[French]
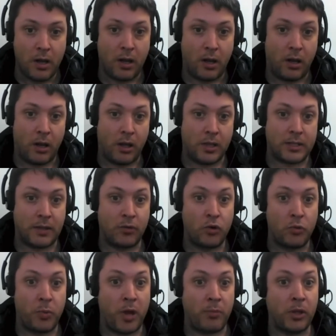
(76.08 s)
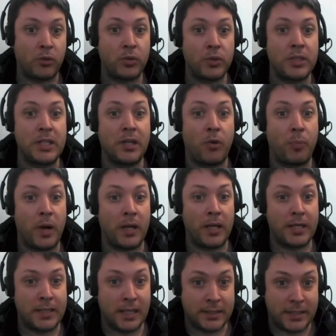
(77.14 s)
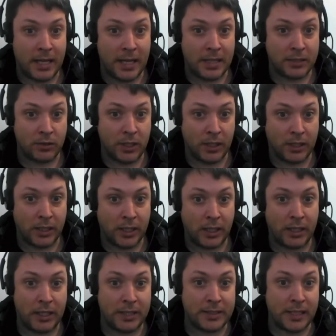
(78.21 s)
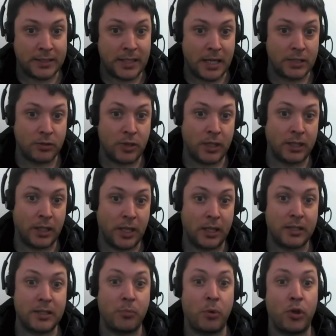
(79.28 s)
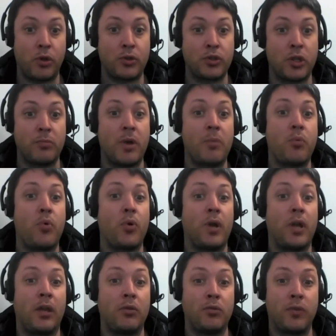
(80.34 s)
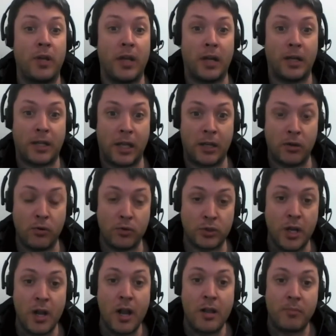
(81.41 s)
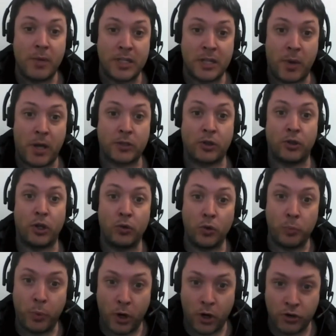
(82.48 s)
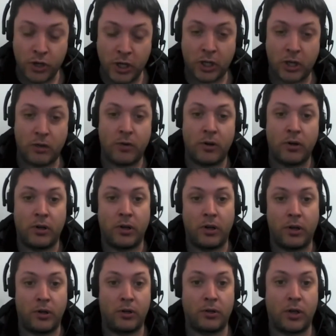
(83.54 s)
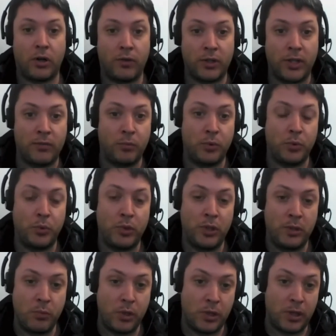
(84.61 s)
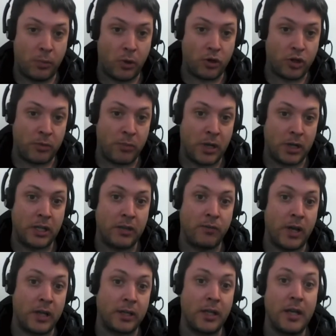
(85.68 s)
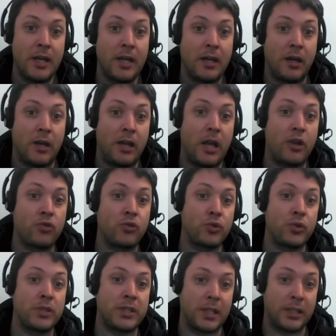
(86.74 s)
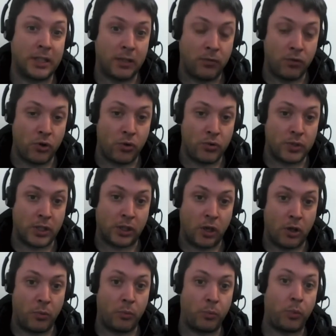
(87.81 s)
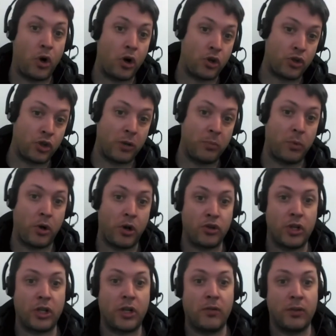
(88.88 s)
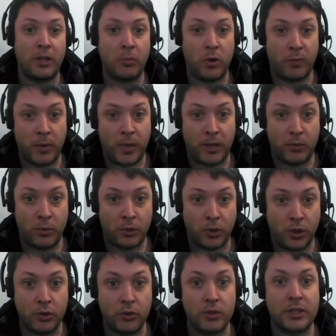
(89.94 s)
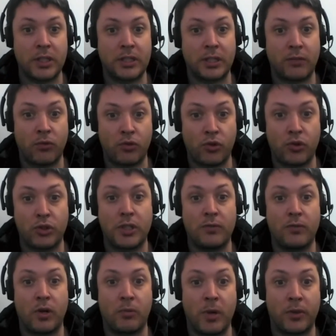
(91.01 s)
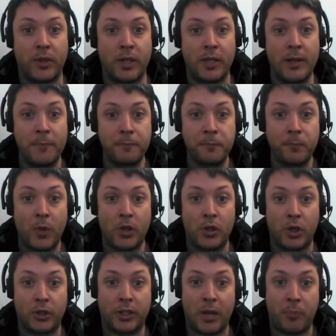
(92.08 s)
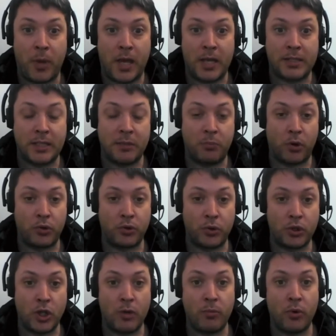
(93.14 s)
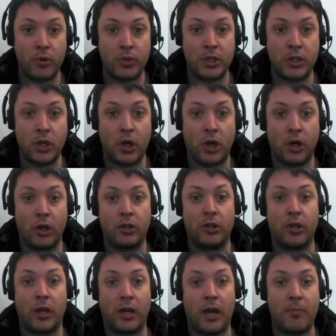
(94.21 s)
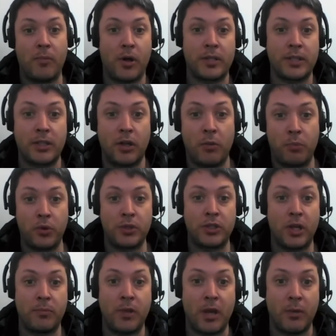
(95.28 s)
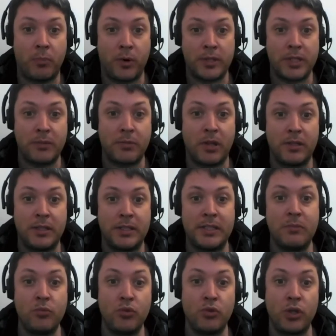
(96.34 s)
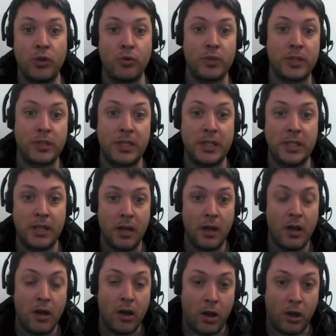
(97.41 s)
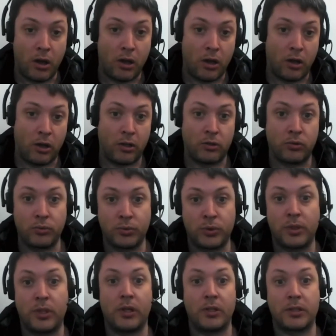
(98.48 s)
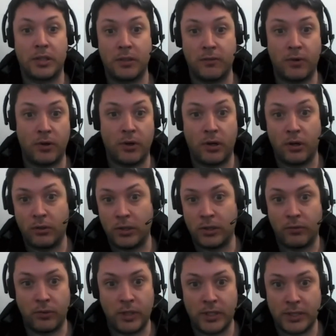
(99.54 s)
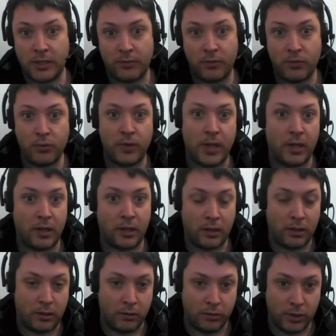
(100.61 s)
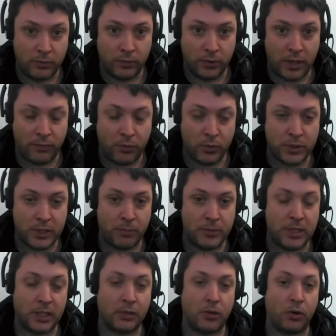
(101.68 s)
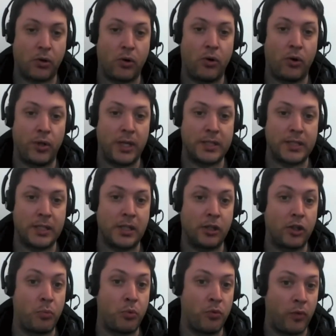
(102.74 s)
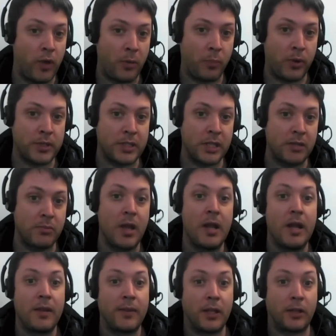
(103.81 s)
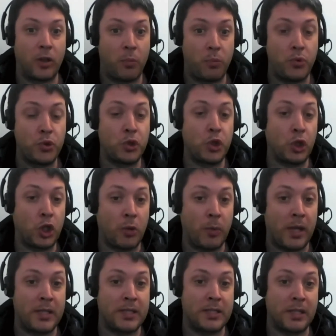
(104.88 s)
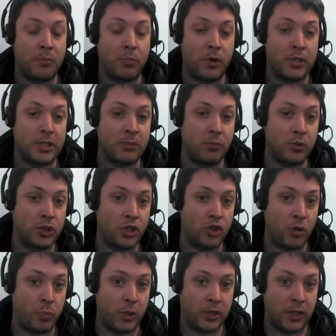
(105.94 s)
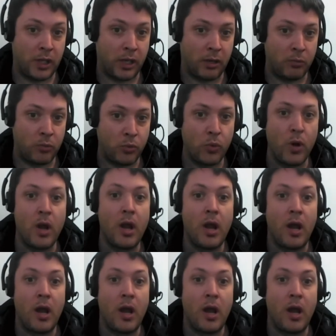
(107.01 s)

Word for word: Euh, ça va nous permettre aussi, on parle des installations électriques. Les installations électriques, c'est pas non seulement pour la nouvelle encaneuse, mais c'est parce qu'on a un autre projet qu'on va, va débuter prochainement qui va va être euh, l'ajout d'une centrifugeuse, qui est un prochain projet qu'on va développer à l'automne, une centrifugeuse qui va augmenter notre capacité de production, mais aussi de, ramasser le plus de bière possible, de diminuer aussi euh, tout euh, ce qui va euh, au niveau des effluves au niveau de la fosse septique. Donc, on, essaie d'être le plus vert possible, d'être le plus automatisé possible aussi chez Pit Caribou.